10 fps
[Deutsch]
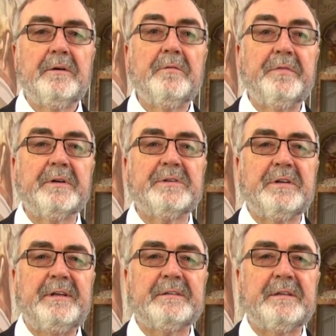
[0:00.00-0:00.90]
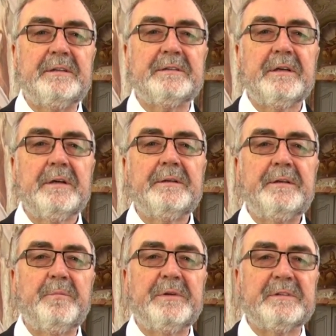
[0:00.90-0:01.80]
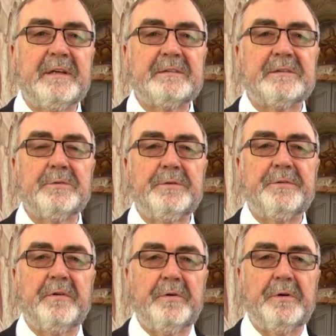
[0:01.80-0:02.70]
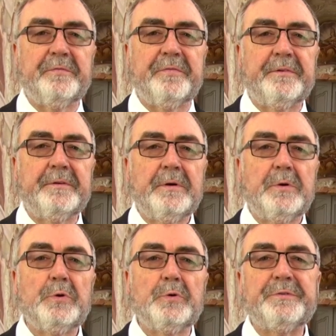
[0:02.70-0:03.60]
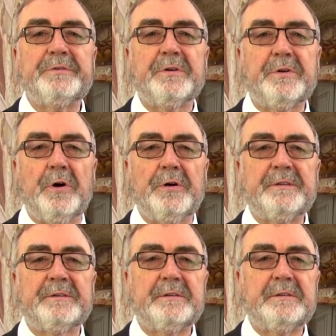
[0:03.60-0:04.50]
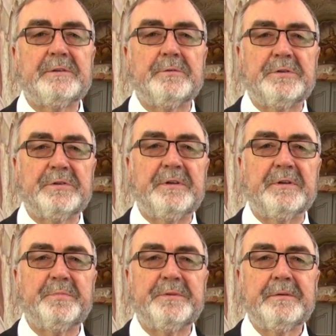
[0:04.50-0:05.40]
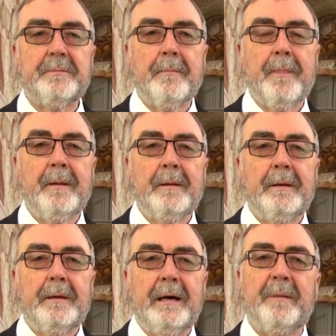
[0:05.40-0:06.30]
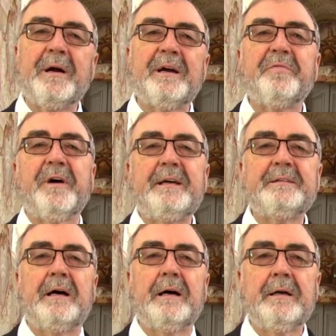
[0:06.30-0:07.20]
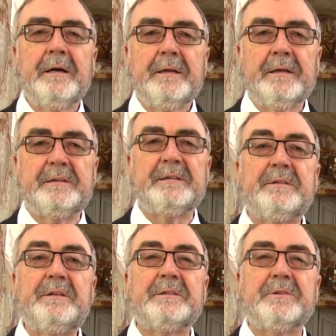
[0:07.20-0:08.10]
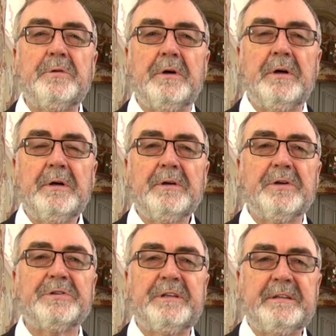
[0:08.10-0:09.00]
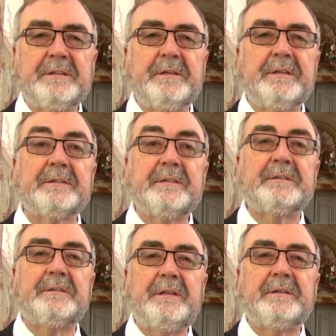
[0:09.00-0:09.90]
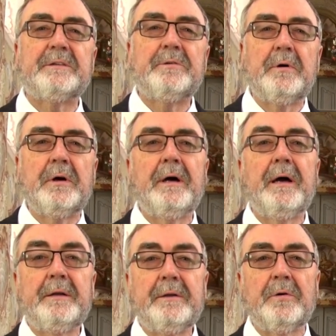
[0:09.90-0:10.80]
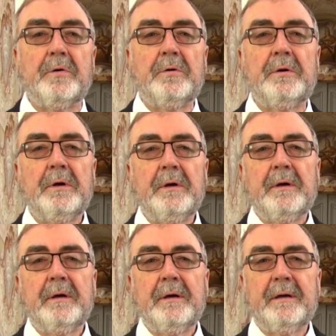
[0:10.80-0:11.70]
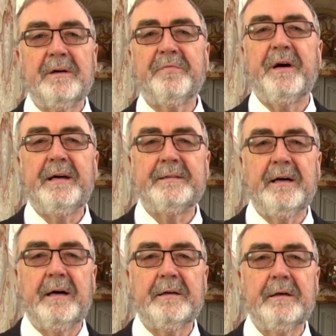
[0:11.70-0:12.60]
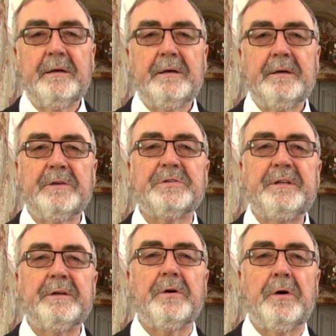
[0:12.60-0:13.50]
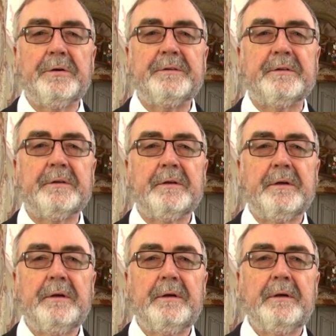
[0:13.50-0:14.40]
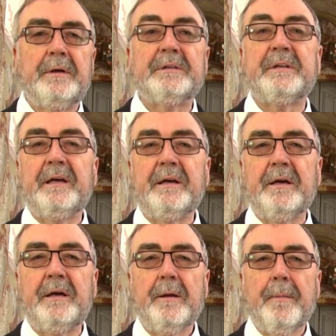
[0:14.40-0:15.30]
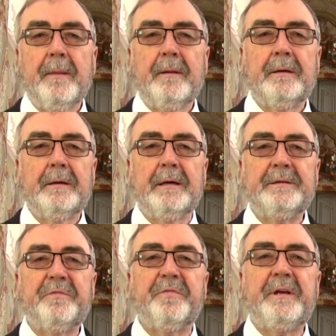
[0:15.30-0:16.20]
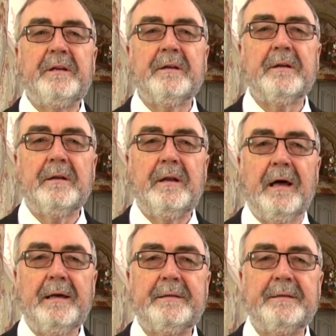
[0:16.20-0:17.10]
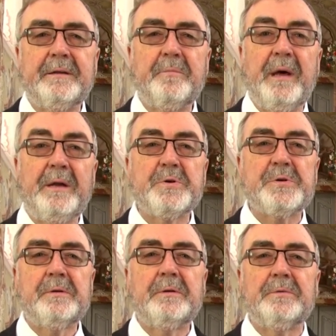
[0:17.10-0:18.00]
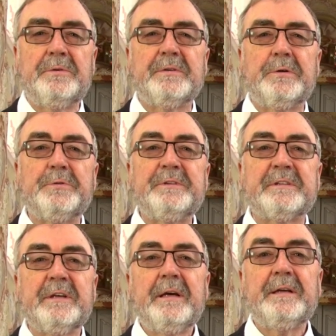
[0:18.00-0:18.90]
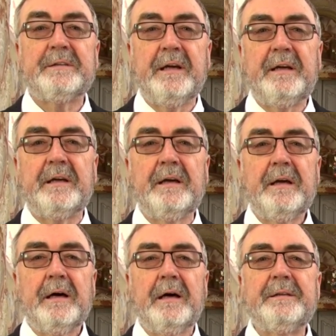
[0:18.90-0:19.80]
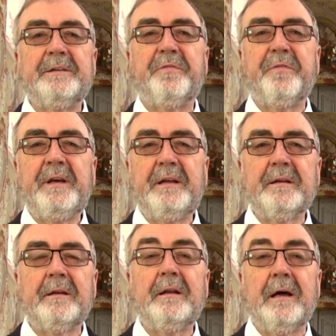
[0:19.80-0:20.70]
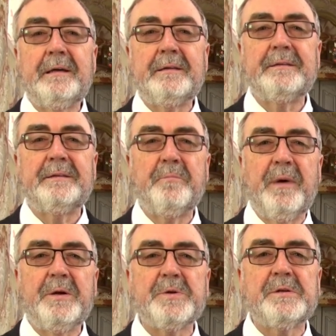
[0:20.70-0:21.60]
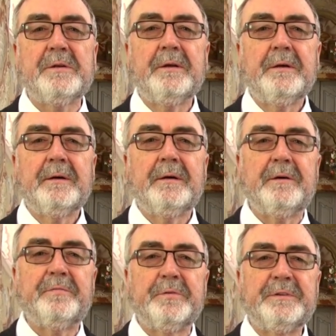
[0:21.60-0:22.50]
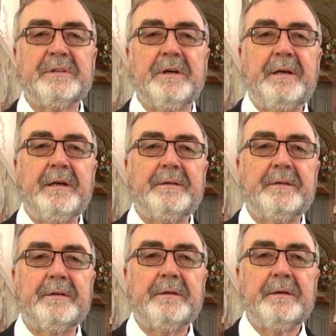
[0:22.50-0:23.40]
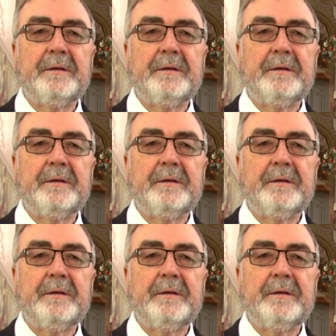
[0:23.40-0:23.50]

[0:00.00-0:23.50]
wird schließlich dem Gesetz unterworfen und gekreuzigt und stirbt. Aber Karfreitag, das nicht nur Geschichte, das ist nicht nur Erinnerung. Karfreitag geschieht auch heute. Ich denke an die vielen leidenden Menschen unter uns. Ich denke an die vielen leidenden Menschen auf unserer Erde.